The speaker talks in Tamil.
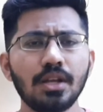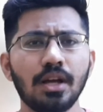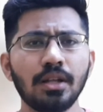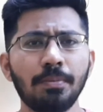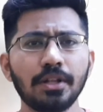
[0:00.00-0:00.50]

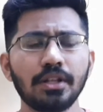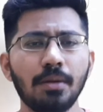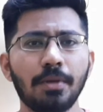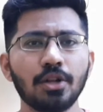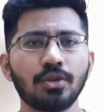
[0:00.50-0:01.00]
அதே பார்த்திங்கன்னா
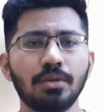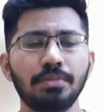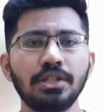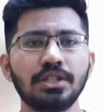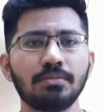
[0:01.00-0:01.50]
படத்தோட
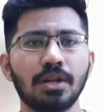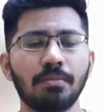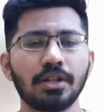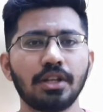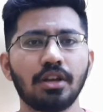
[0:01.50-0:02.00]
பிஜிஎம்லாம்
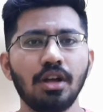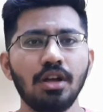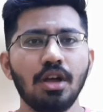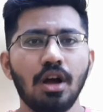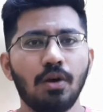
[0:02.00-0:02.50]
பார்த்திங்கன்னா
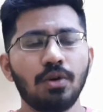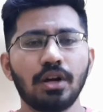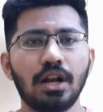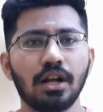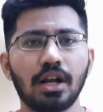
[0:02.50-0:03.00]
அவ்வளோ
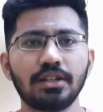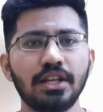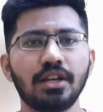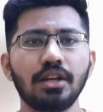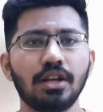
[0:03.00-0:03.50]
நல்லா
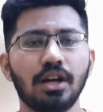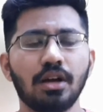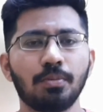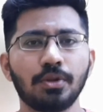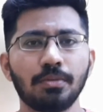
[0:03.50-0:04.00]
கதைக்கு
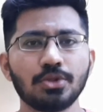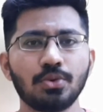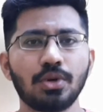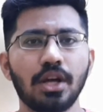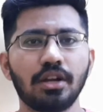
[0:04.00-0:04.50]
அற்புதமாக
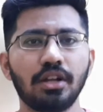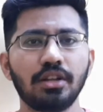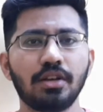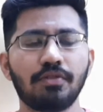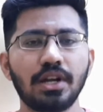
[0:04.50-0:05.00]
சூட் ஆகிருக்கு
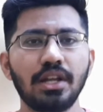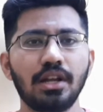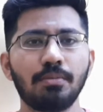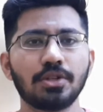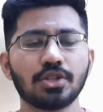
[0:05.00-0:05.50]
இந்த ஃபன்னி
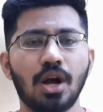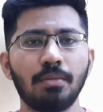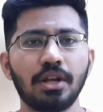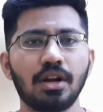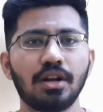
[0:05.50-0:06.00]
எலிமெண்ட்ஸ்
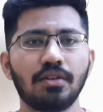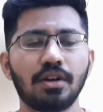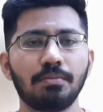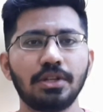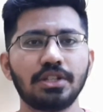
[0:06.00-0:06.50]
காமிக்கான
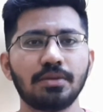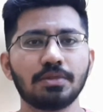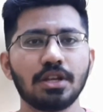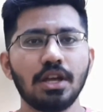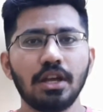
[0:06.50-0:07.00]
வர
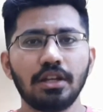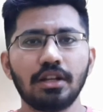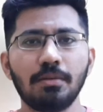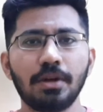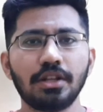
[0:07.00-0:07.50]
பிஜிஎம்ஸ்
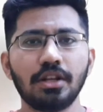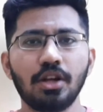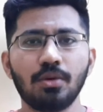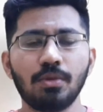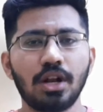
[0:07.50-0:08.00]
இதெல்லாம் பார்த்திங்கன்னா
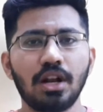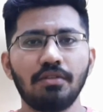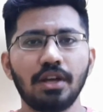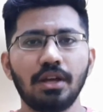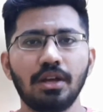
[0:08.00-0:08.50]
ரொம்ப
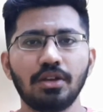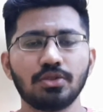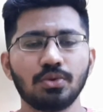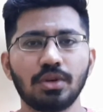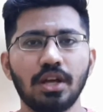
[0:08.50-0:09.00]
நல்லாவே
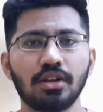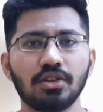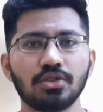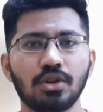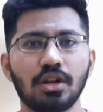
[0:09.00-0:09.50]
சூட்
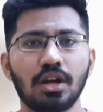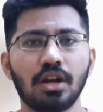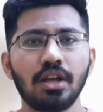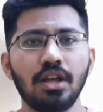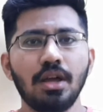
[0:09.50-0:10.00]
ஆகிருக்குன்னு சொல்லலாங்க
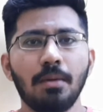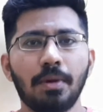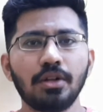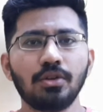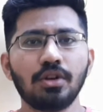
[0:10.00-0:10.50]

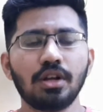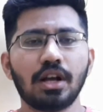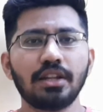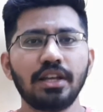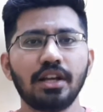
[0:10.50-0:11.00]
படத்தோட
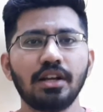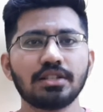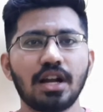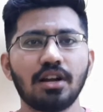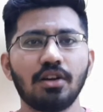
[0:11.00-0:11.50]
கதை எங்கே
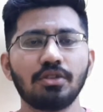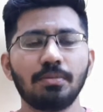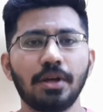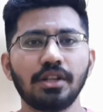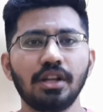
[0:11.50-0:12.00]
ஸ்டார்ட்
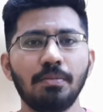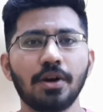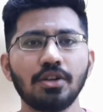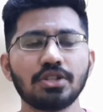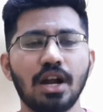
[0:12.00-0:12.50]
ஆகுதுன்னு பார்த்திங்கன்னா
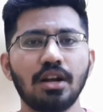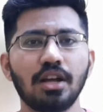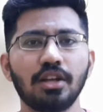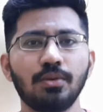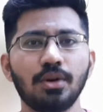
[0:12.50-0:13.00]
படம் ஸ்டார்ட்
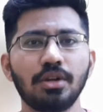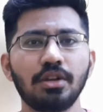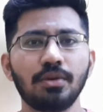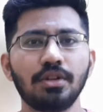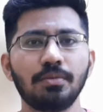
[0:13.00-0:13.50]
ஆகி ஒரு
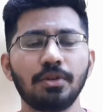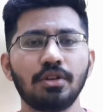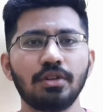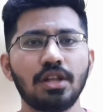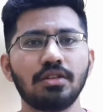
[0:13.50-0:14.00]
இருபது
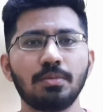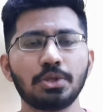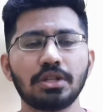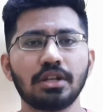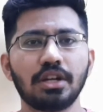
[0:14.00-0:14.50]
இருபதாவது
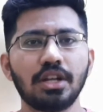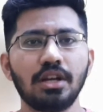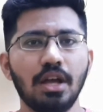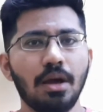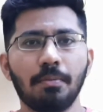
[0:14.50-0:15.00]
நிமிஷத்துக்கிட்ட
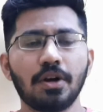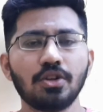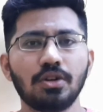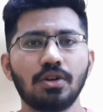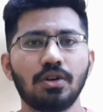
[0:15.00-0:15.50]

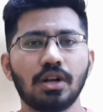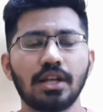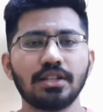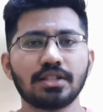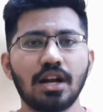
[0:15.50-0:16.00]
படம்
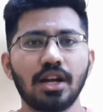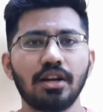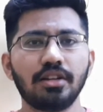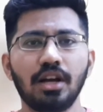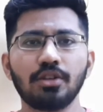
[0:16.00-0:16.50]
கதை ஸ்டார்ட்
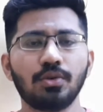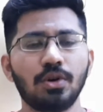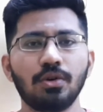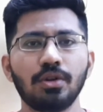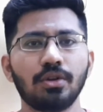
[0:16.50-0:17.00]
ஆகிடுது
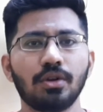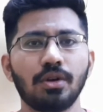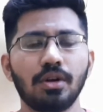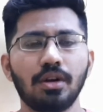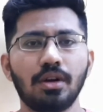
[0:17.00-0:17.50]
அதுவும் இன்னொரு
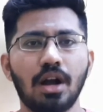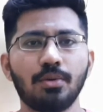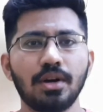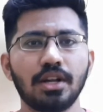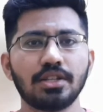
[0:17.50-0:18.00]

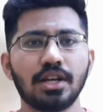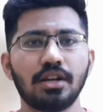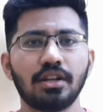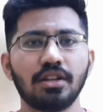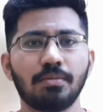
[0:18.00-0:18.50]
அட்வான்டேஜாக
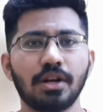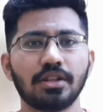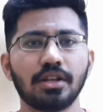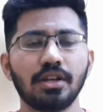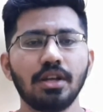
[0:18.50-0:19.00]
இருக்குது இந்த
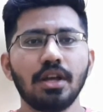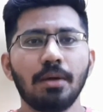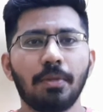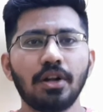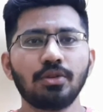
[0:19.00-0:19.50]
படத்துக்கு
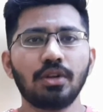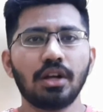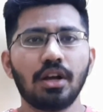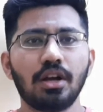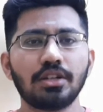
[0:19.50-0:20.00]
படத்தோட
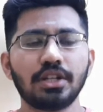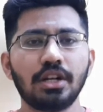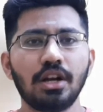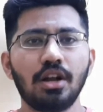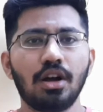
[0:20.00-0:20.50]
க
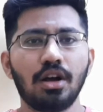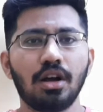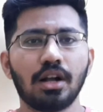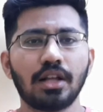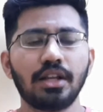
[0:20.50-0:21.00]
ஜென்ரல்
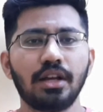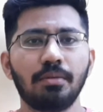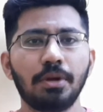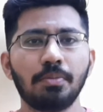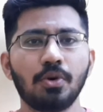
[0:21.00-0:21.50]
கதை
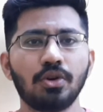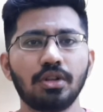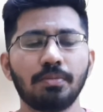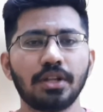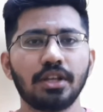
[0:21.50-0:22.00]
எப்படி
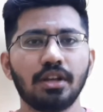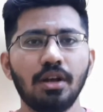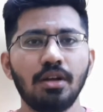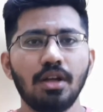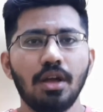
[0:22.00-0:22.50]
போகுதுன்னு பார்த்திங்கன்னா
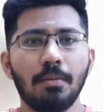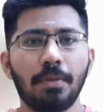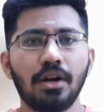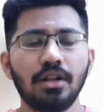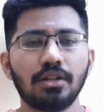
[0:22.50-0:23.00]

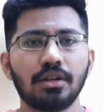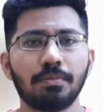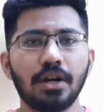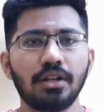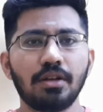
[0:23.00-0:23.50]

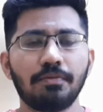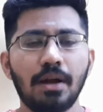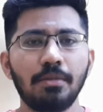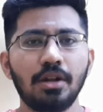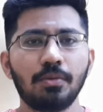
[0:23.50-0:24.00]
பல இந்த
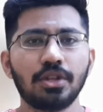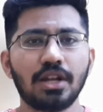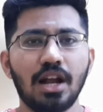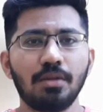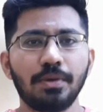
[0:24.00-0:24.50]
ஃபேமிலியில் மொத்தம்
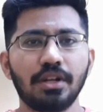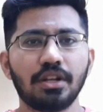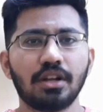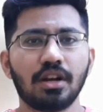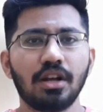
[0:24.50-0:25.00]
நாலு பேர்
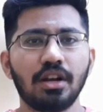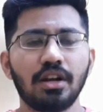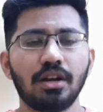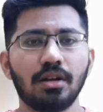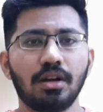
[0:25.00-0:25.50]
இருக்கிறாங்க
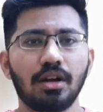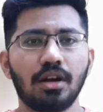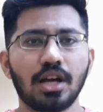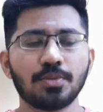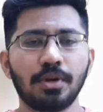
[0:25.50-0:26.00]
ரெண்டு
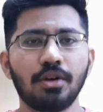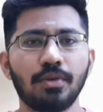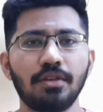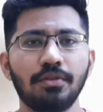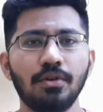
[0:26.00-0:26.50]
ஹஸ்பண்ட் அண்ட்
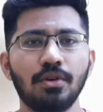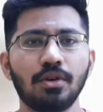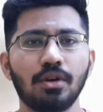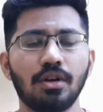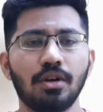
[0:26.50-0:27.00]
ஒய்ஃபு ஒரு
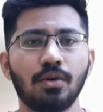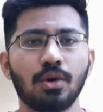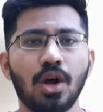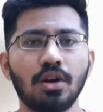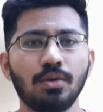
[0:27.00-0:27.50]
ஒரு
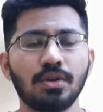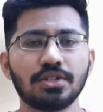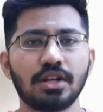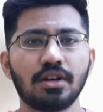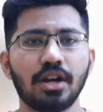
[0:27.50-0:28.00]
டாட்ரு ஒரு
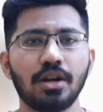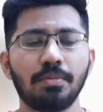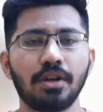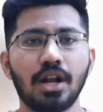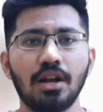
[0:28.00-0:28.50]
சன் ரெண்டு
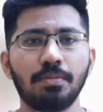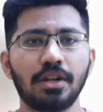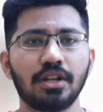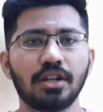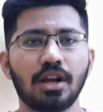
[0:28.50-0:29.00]
பேர் நாலு
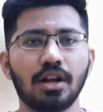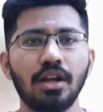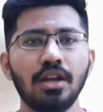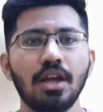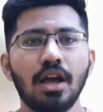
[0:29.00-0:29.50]
பேர் இருக்கிறாங்க
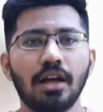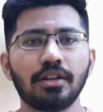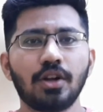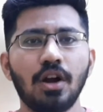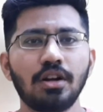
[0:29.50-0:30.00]
அந்த
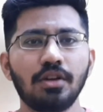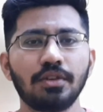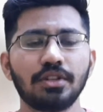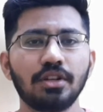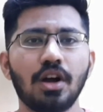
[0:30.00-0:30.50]
டாட்ரை
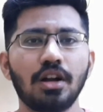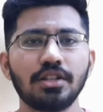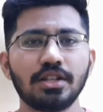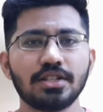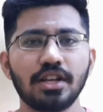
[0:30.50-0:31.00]
வந்துட்டு
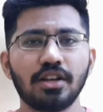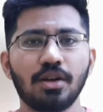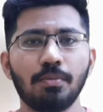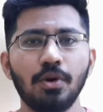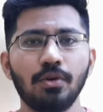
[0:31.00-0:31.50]
காலேஜில்
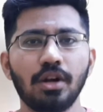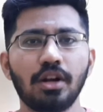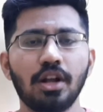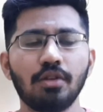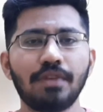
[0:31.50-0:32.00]
சேர்க்குறப்போ இவங்க
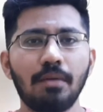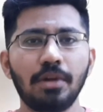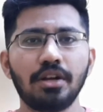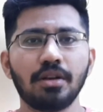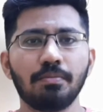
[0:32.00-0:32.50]
எல்லோரும்
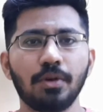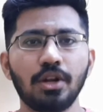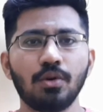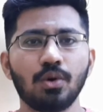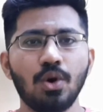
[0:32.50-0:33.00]
ஃபேமிலி ட்ரிப் மாதிரி
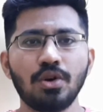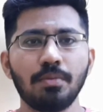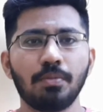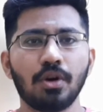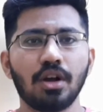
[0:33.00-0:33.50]
ஒரு ரோட்
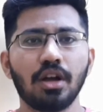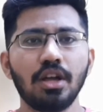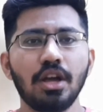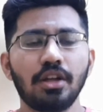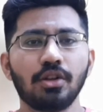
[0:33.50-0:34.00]
ட்ரிப் போகிறாங்க
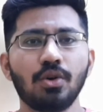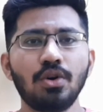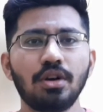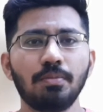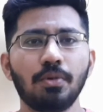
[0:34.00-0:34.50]
இந்த
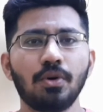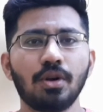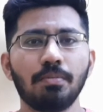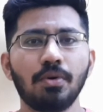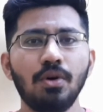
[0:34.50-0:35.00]
ரோட் ட்ரிப்
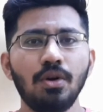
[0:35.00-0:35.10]
போகிறப்போ